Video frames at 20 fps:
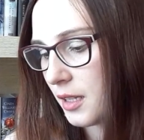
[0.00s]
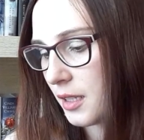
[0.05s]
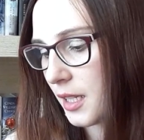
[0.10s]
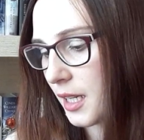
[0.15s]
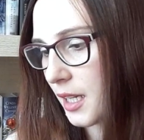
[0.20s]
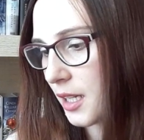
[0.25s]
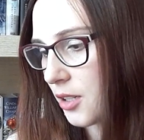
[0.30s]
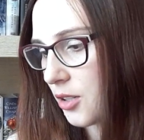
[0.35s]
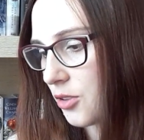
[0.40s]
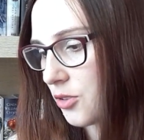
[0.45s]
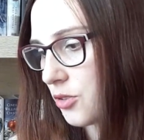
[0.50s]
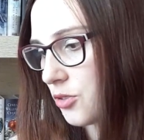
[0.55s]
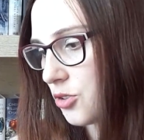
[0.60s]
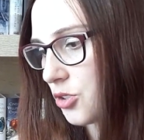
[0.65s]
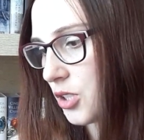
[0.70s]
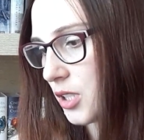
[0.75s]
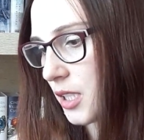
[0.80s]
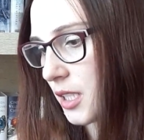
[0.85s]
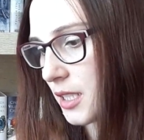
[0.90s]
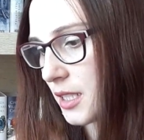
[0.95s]
jak ona
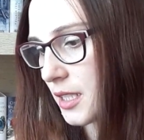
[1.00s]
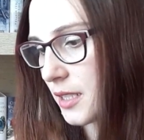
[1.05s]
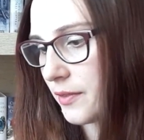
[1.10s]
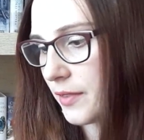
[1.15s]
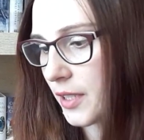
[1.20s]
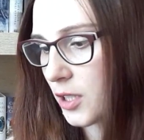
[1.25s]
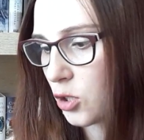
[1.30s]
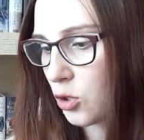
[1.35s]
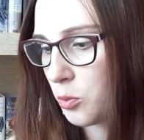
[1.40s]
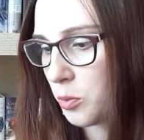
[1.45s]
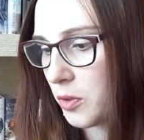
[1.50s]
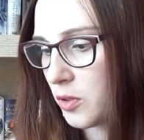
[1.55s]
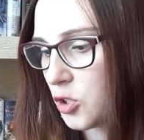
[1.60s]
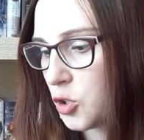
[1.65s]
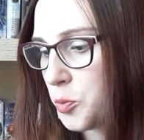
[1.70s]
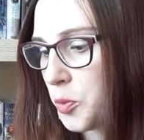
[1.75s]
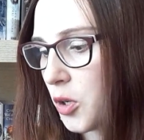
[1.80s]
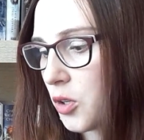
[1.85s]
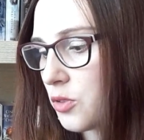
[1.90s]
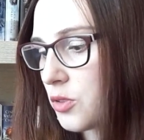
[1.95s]
się nazywa to?
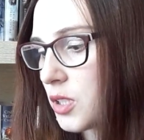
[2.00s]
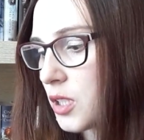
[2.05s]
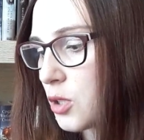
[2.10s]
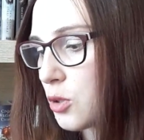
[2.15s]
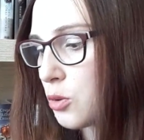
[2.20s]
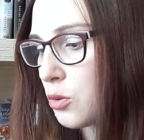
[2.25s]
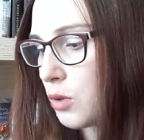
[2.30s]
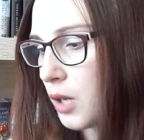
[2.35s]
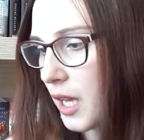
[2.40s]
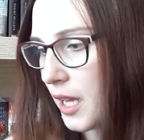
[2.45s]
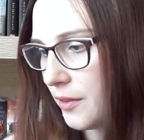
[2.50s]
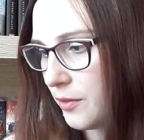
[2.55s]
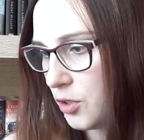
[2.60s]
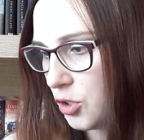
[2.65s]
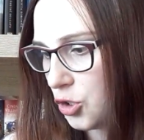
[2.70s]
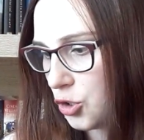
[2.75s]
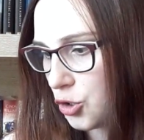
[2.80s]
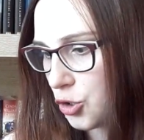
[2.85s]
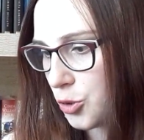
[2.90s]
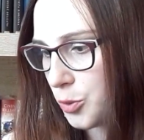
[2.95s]
Śpiący
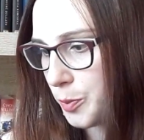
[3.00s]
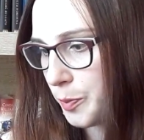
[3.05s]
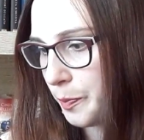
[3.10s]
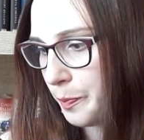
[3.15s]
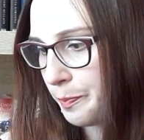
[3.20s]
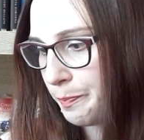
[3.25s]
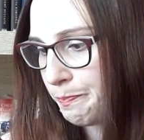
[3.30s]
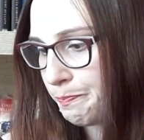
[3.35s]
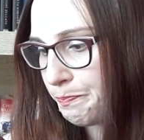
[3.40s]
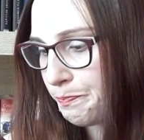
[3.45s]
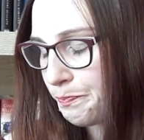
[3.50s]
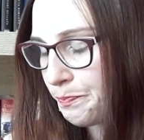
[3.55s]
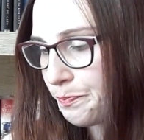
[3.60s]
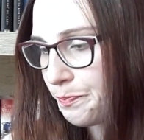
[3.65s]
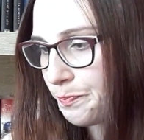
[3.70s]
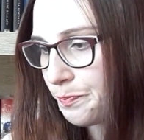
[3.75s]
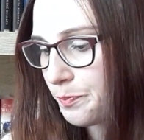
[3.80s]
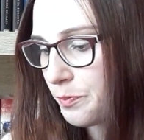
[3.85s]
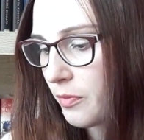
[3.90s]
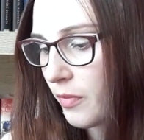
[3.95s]
Królewicz.
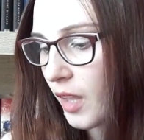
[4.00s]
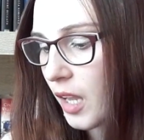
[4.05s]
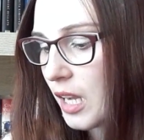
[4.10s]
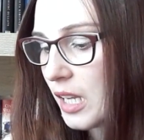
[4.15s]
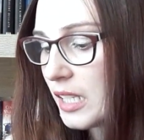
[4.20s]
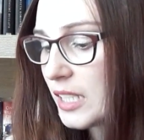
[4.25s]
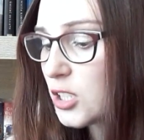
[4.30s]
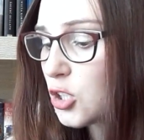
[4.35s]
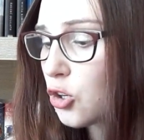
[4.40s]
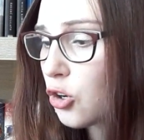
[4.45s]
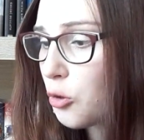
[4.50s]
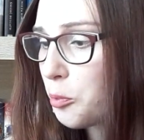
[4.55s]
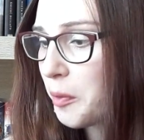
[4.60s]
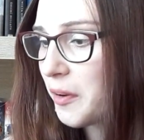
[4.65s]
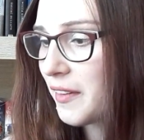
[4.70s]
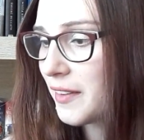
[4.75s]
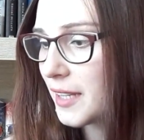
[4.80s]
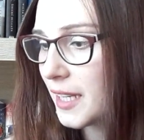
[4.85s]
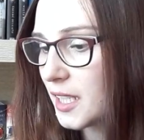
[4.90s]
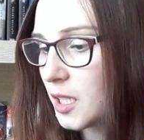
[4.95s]
I to
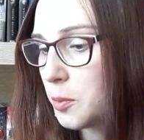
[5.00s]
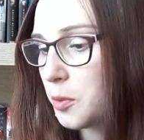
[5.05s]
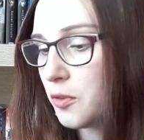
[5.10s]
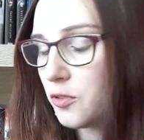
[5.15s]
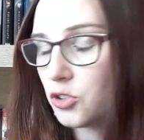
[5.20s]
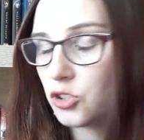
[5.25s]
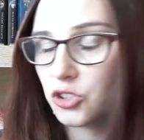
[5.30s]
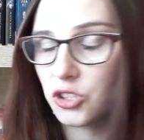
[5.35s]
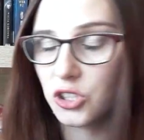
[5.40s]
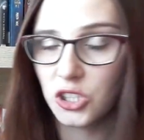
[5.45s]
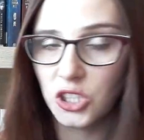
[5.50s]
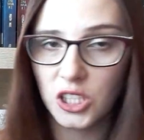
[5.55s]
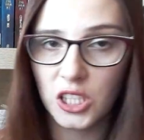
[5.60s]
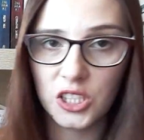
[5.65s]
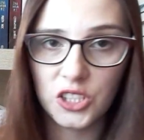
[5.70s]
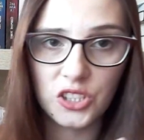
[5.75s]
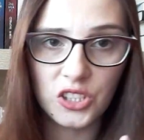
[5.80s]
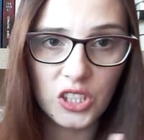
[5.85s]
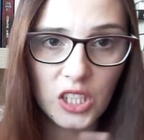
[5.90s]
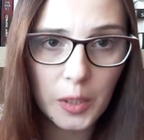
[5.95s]
opowiadanie powinno się
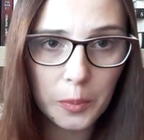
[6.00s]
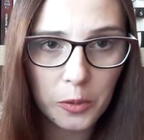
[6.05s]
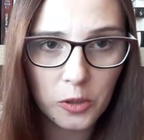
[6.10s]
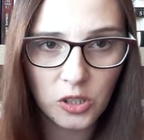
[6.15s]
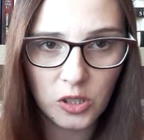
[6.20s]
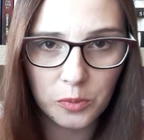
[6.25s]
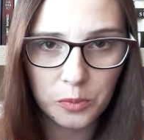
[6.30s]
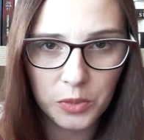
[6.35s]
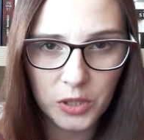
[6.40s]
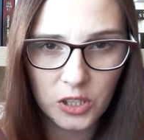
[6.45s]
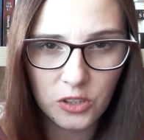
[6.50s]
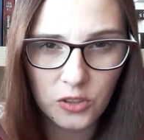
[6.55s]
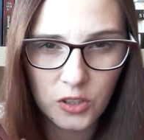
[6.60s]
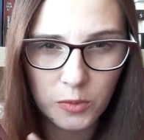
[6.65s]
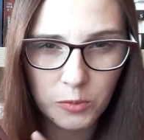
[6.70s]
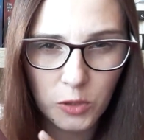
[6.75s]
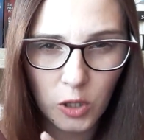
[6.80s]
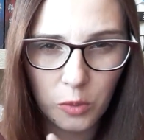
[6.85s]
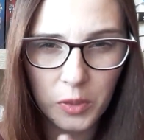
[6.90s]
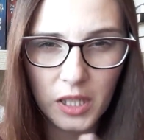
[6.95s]
czytać nie po tym
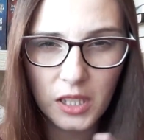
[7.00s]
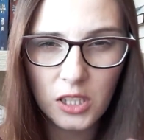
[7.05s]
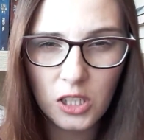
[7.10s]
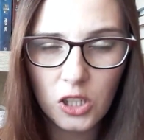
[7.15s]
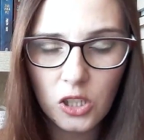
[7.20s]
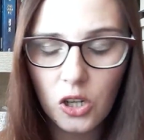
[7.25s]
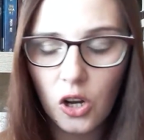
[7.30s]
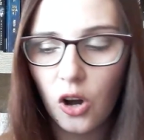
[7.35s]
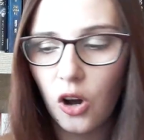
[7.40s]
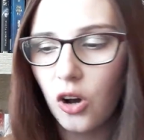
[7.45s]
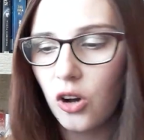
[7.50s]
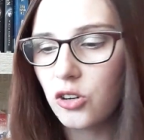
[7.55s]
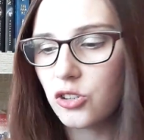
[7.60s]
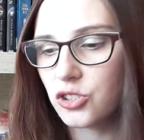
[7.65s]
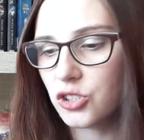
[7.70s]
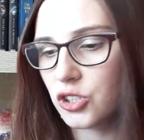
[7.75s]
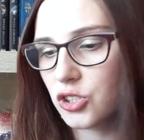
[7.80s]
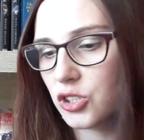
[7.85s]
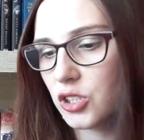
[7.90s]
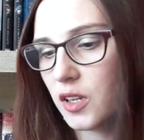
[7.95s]
pierwszym tomie, tylko
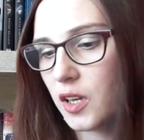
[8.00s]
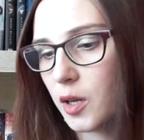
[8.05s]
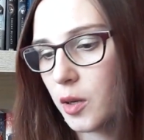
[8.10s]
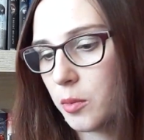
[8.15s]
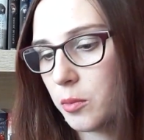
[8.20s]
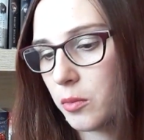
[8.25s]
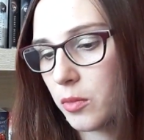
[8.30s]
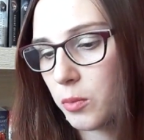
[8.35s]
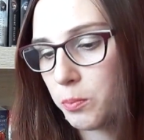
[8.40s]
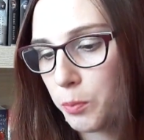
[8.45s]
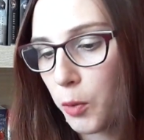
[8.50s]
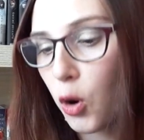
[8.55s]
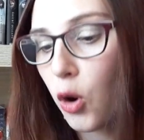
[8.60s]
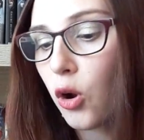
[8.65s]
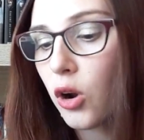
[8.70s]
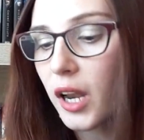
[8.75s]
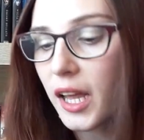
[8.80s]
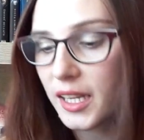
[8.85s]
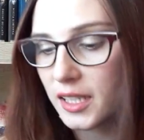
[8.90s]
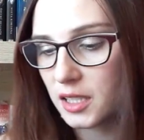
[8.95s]
gdzieś, nie wiem, po
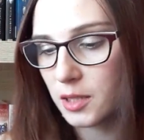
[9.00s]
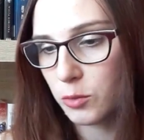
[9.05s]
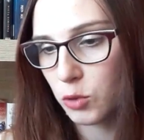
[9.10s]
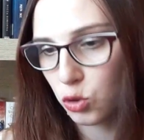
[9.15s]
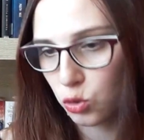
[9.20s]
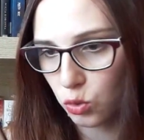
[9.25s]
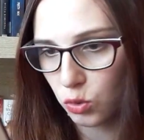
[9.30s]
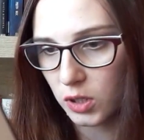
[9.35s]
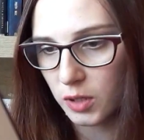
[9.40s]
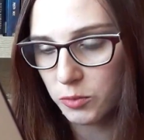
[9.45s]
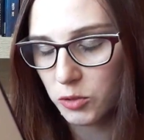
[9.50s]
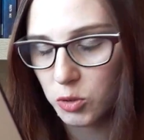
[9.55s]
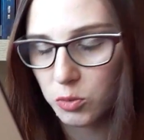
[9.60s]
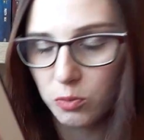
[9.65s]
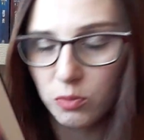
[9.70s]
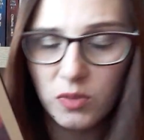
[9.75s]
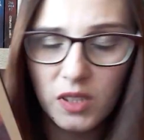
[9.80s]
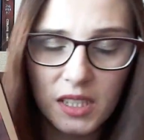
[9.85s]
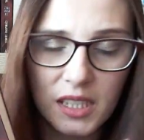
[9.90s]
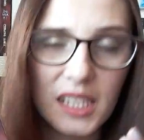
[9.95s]
kolejnym którymś.
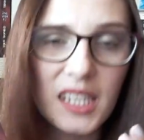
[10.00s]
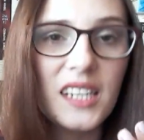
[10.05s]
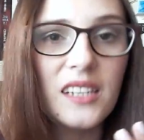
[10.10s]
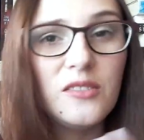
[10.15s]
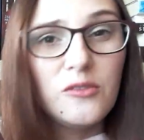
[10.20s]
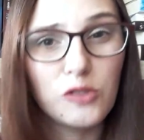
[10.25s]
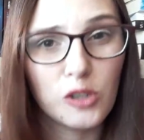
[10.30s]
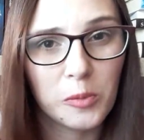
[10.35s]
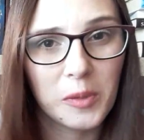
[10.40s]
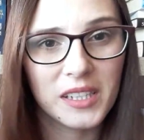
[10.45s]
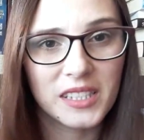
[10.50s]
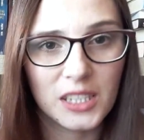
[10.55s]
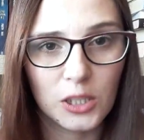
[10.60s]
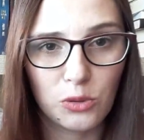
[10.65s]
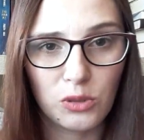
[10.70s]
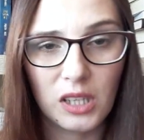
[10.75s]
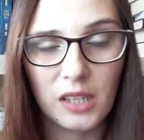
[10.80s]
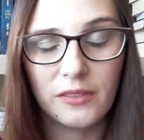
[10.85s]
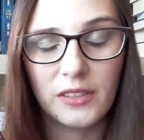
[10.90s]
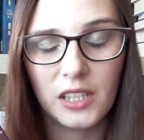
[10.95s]
Jest taka informacja
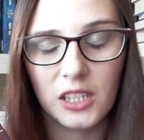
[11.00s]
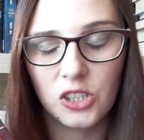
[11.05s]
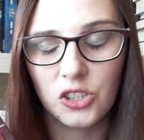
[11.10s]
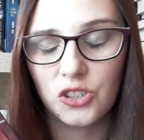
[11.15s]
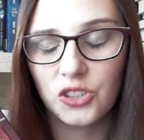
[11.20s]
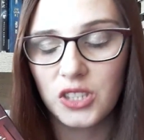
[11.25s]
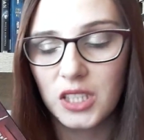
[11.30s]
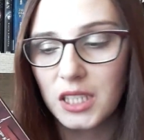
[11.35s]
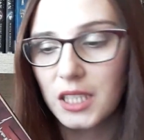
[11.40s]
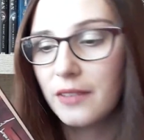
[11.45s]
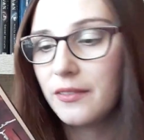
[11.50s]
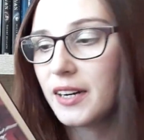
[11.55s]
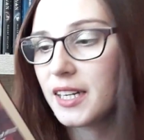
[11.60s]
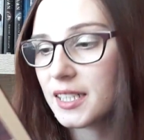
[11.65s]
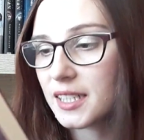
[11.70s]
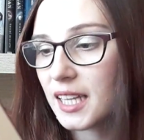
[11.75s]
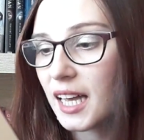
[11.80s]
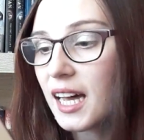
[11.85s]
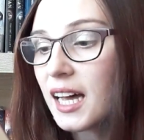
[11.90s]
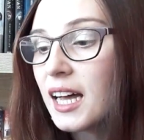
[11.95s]
tutaj w tej książce
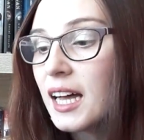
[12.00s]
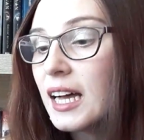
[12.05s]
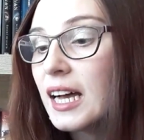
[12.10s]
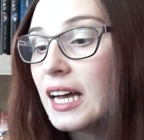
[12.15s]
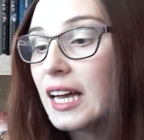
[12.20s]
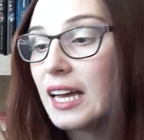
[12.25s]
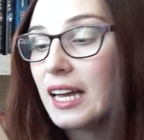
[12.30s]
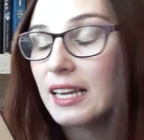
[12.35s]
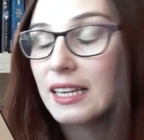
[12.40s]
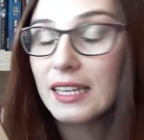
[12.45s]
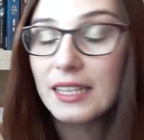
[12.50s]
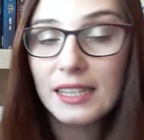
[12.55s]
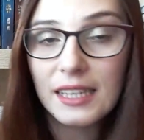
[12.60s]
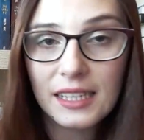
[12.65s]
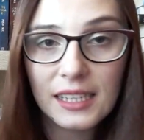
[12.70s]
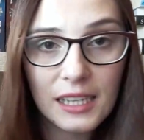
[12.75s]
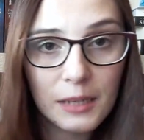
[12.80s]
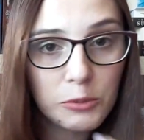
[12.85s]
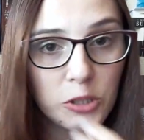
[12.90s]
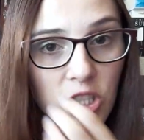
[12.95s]
zawarta.
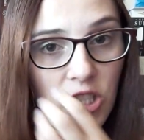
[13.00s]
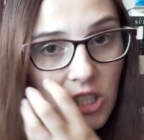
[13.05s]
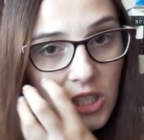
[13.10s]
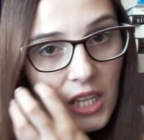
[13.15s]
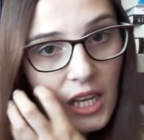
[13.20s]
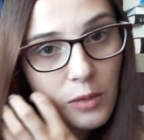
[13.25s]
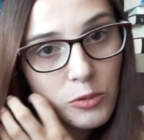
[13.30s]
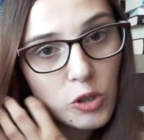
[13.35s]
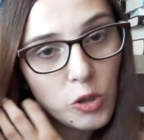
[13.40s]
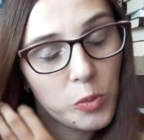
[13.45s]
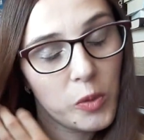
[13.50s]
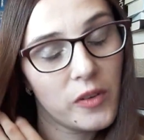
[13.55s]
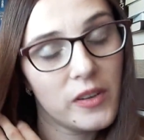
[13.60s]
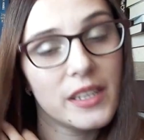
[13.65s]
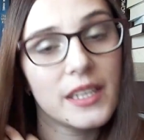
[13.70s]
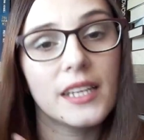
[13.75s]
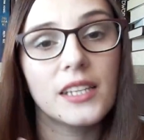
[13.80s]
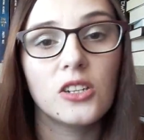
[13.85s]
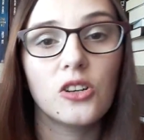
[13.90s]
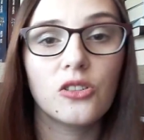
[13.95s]
Jednak ja przeczytałam to
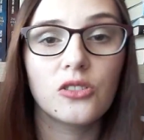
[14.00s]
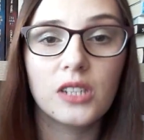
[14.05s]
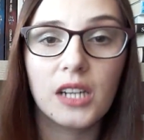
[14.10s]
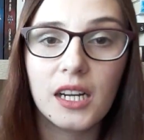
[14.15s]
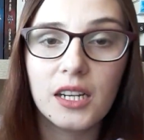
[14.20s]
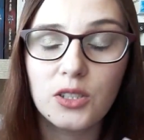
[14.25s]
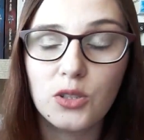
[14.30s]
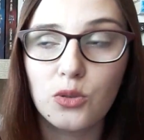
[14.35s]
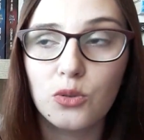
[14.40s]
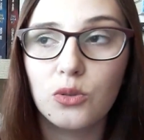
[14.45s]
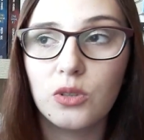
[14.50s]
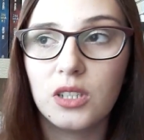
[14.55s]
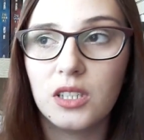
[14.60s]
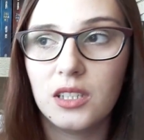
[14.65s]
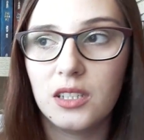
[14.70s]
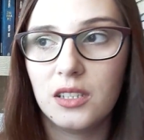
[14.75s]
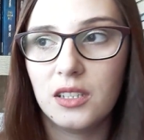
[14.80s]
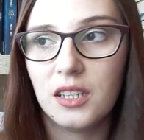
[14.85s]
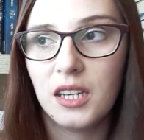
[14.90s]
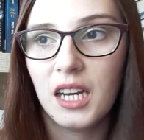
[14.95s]
opowiadanie od razu
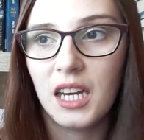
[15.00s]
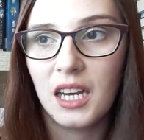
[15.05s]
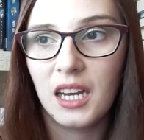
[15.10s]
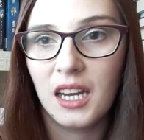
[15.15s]
i